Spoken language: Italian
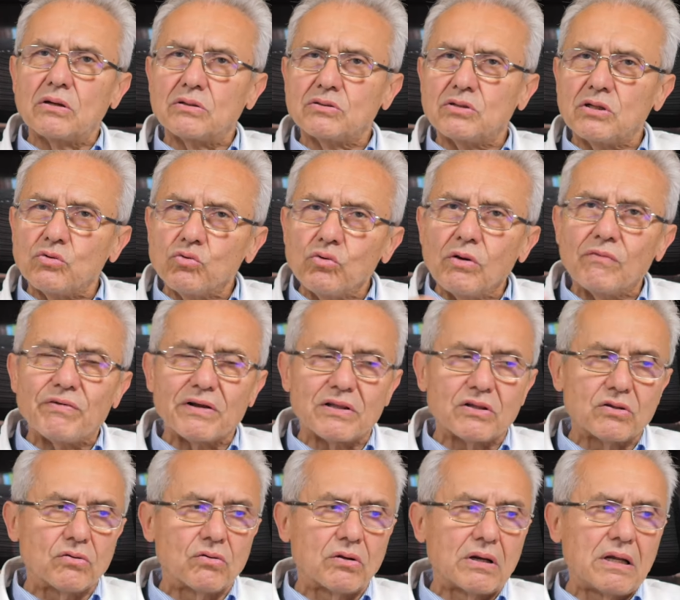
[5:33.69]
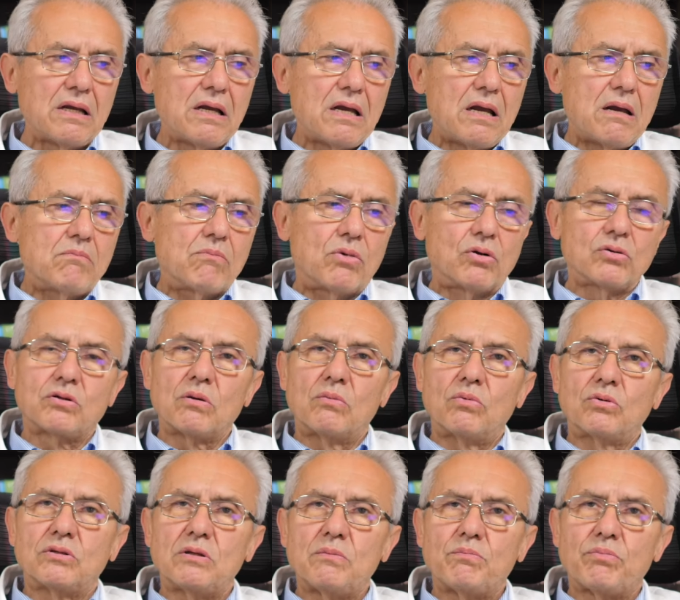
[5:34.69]
questi due fattori molto
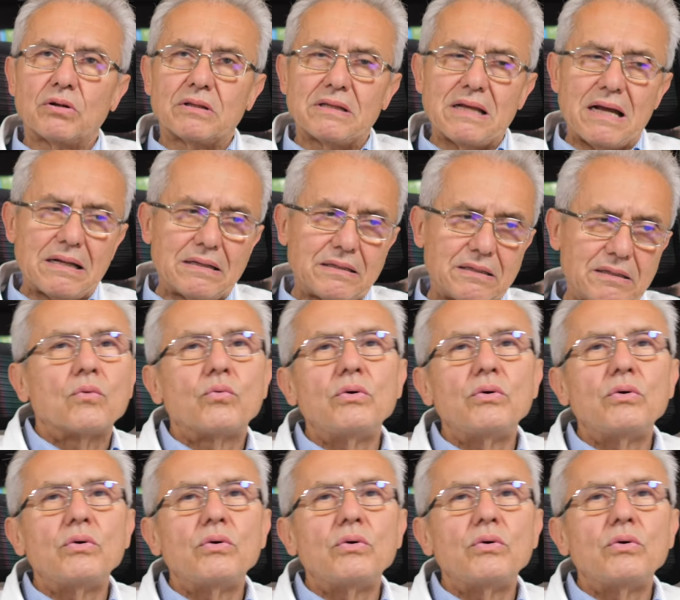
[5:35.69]
molto importanti.